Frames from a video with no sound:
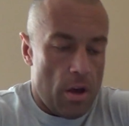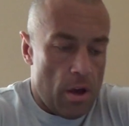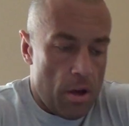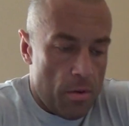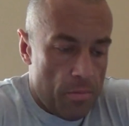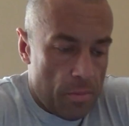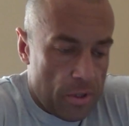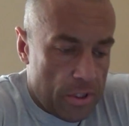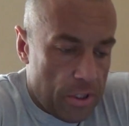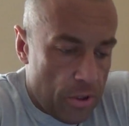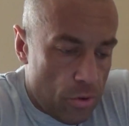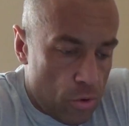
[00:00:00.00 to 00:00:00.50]

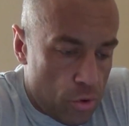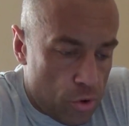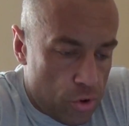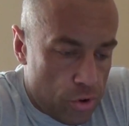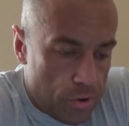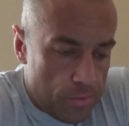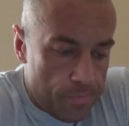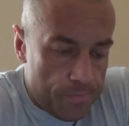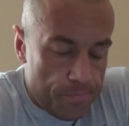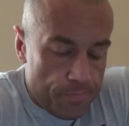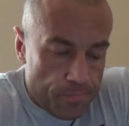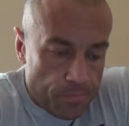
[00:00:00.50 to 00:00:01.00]

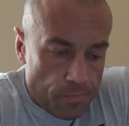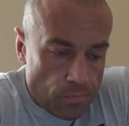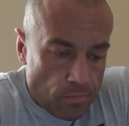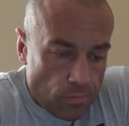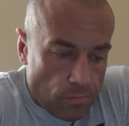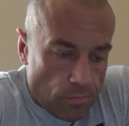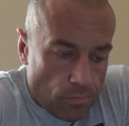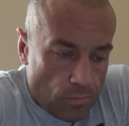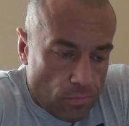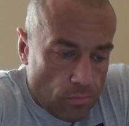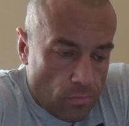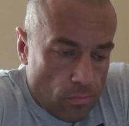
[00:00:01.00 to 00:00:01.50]
Mateusz,
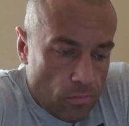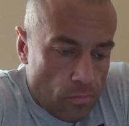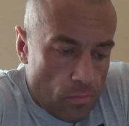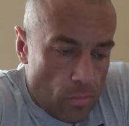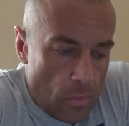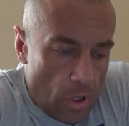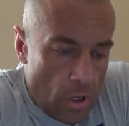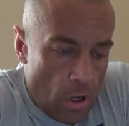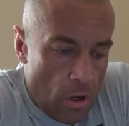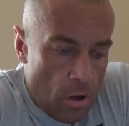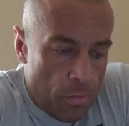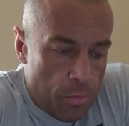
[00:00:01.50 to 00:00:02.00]

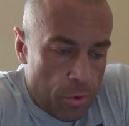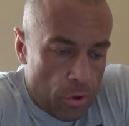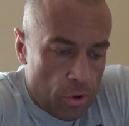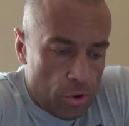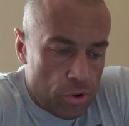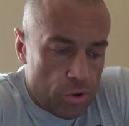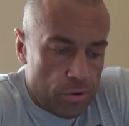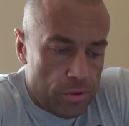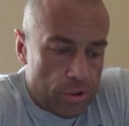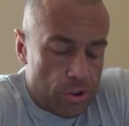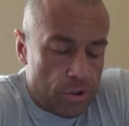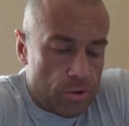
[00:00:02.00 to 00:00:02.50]

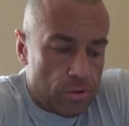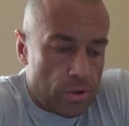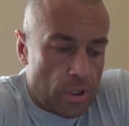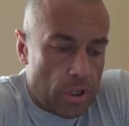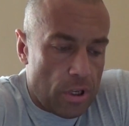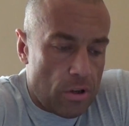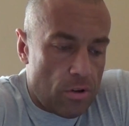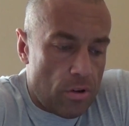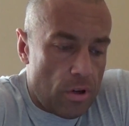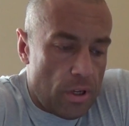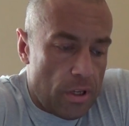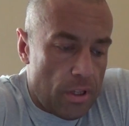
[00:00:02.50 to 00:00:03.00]
poruszyłeś tutaj
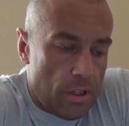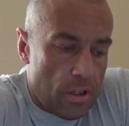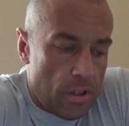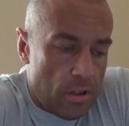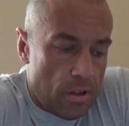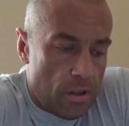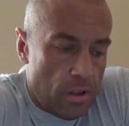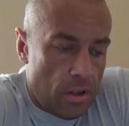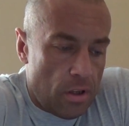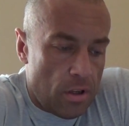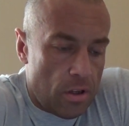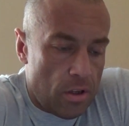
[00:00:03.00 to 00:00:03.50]

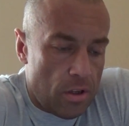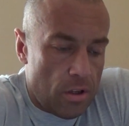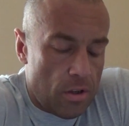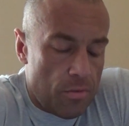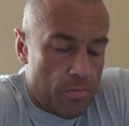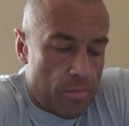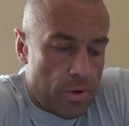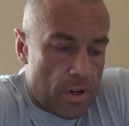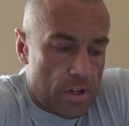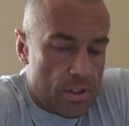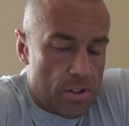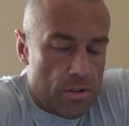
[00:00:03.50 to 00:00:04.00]
kolejny e,
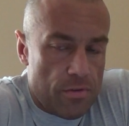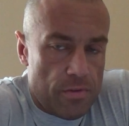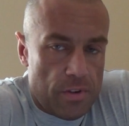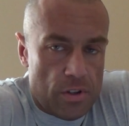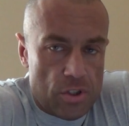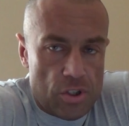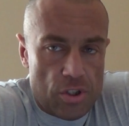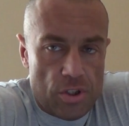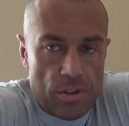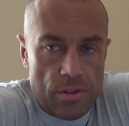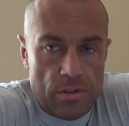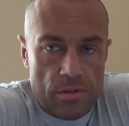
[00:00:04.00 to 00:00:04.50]
bardzo
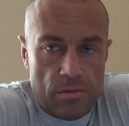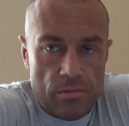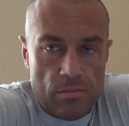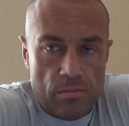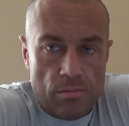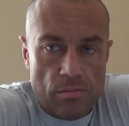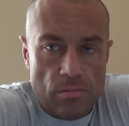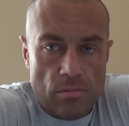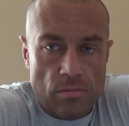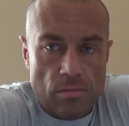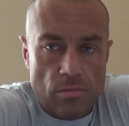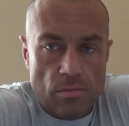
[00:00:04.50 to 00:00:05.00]
ważny
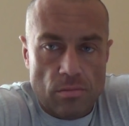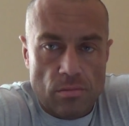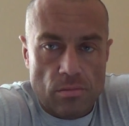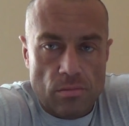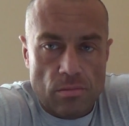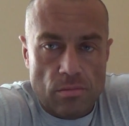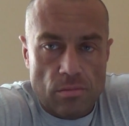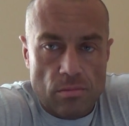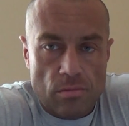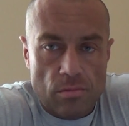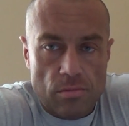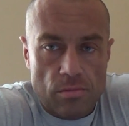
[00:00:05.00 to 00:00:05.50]

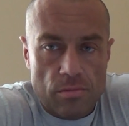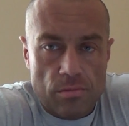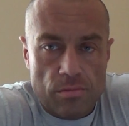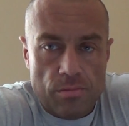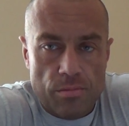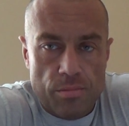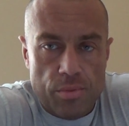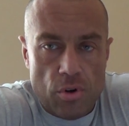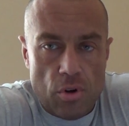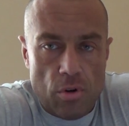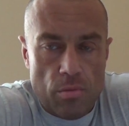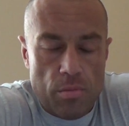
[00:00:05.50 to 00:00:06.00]
mm,
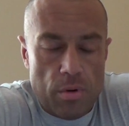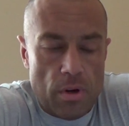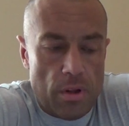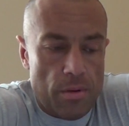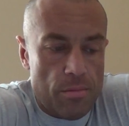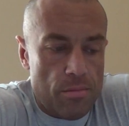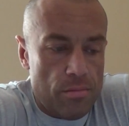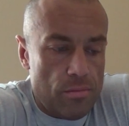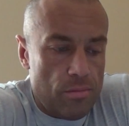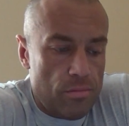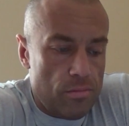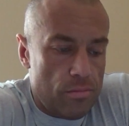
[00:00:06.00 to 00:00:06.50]
problem,
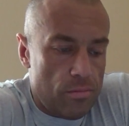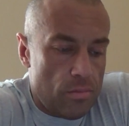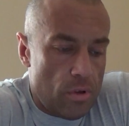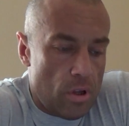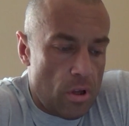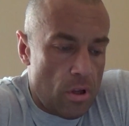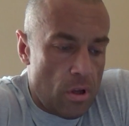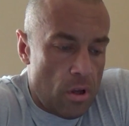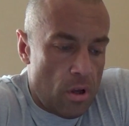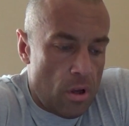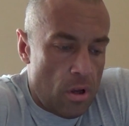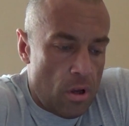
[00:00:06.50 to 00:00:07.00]

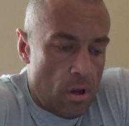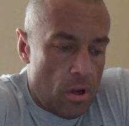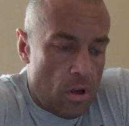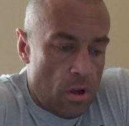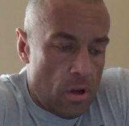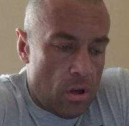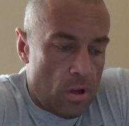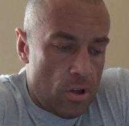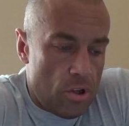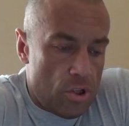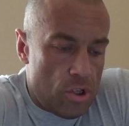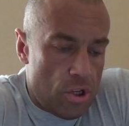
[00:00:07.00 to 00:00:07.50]

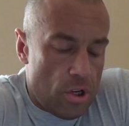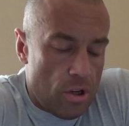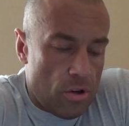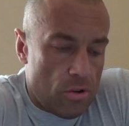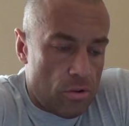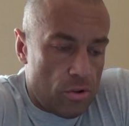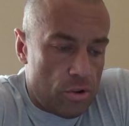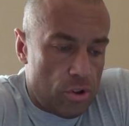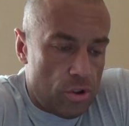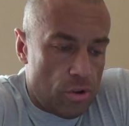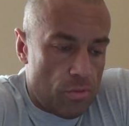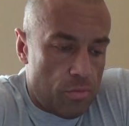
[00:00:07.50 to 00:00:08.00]
jeśli
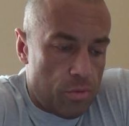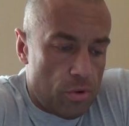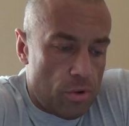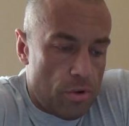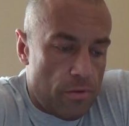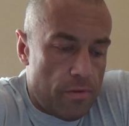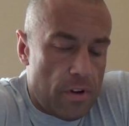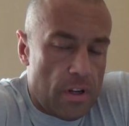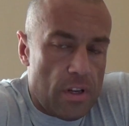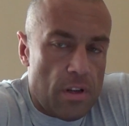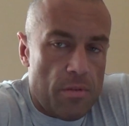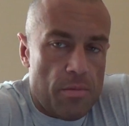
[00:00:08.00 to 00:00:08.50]
chodzi o
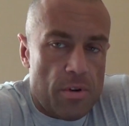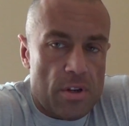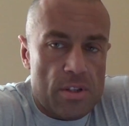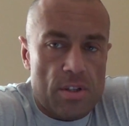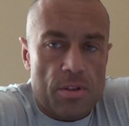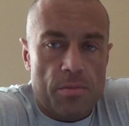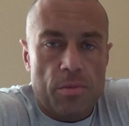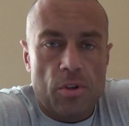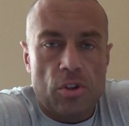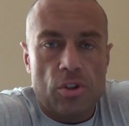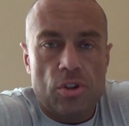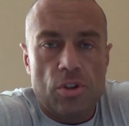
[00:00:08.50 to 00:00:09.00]
budowanie
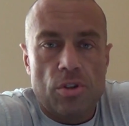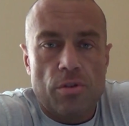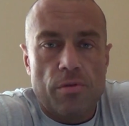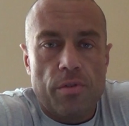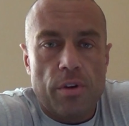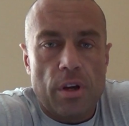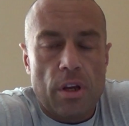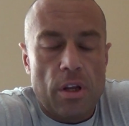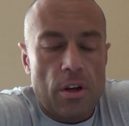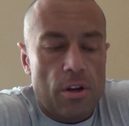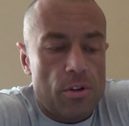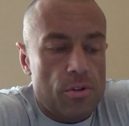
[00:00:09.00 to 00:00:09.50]
masy
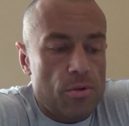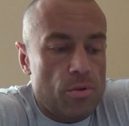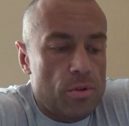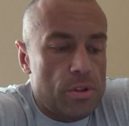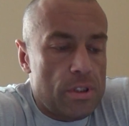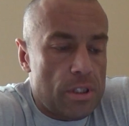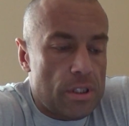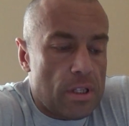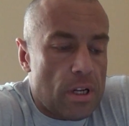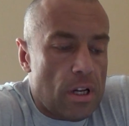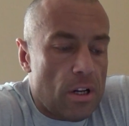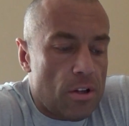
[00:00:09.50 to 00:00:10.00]
mięśniowej i
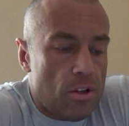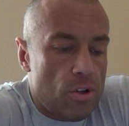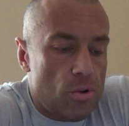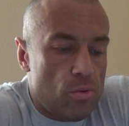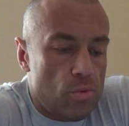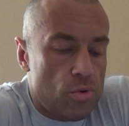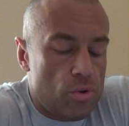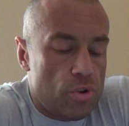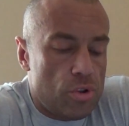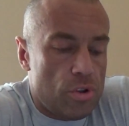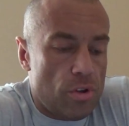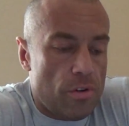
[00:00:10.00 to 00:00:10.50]
redukcję tkanki
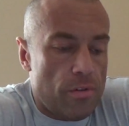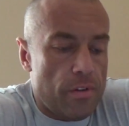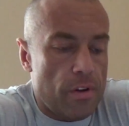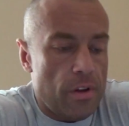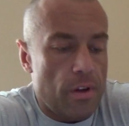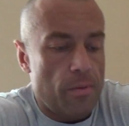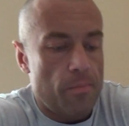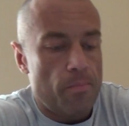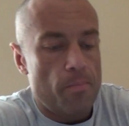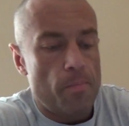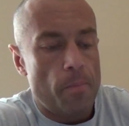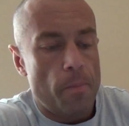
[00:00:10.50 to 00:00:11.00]
tłuszczowej.
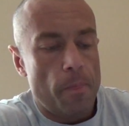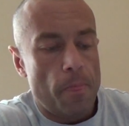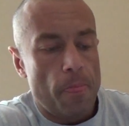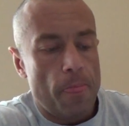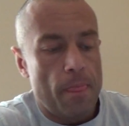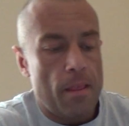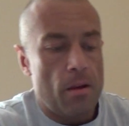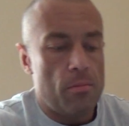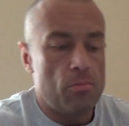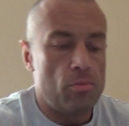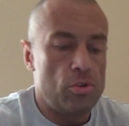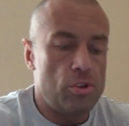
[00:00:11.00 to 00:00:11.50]

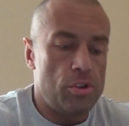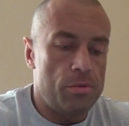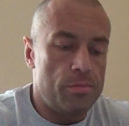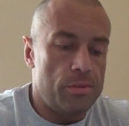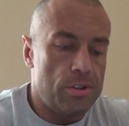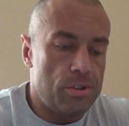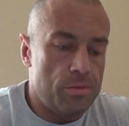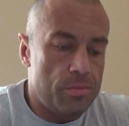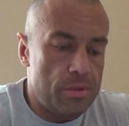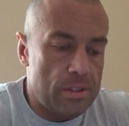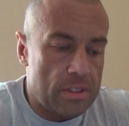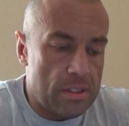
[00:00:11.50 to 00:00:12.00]
Mm, musimy
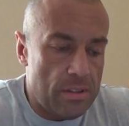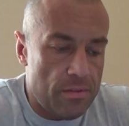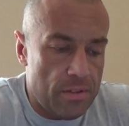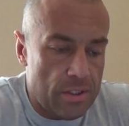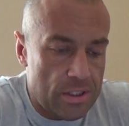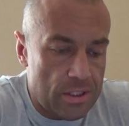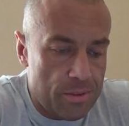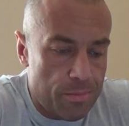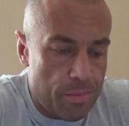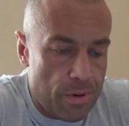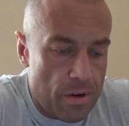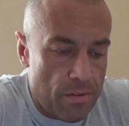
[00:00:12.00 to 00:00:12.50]
sobie
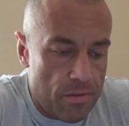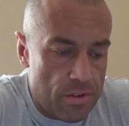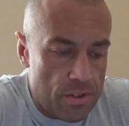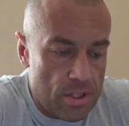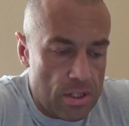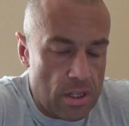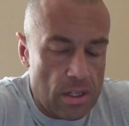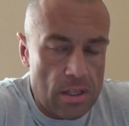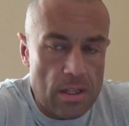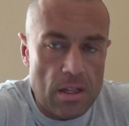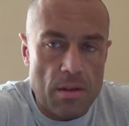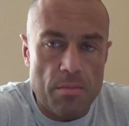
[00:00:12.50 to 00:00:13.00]
zdawać sprawę z
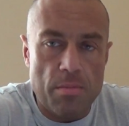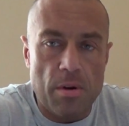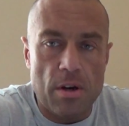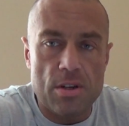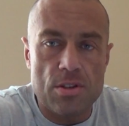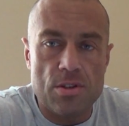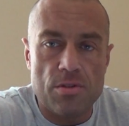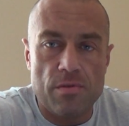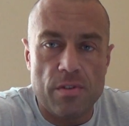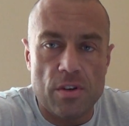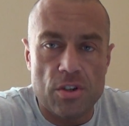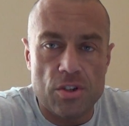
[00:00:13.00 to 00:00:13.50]
jednej
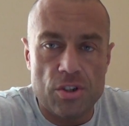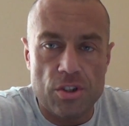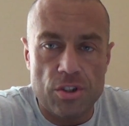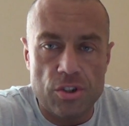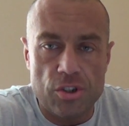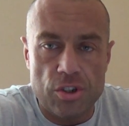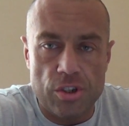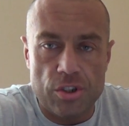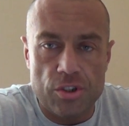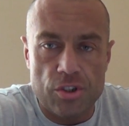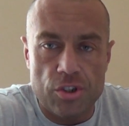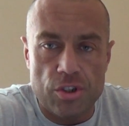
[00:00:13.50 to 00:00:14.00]
bardzo ważnej
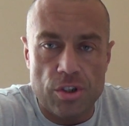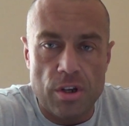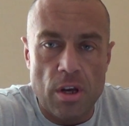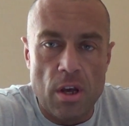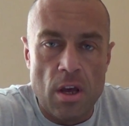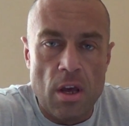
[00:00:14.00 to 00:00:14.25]
rzeczy,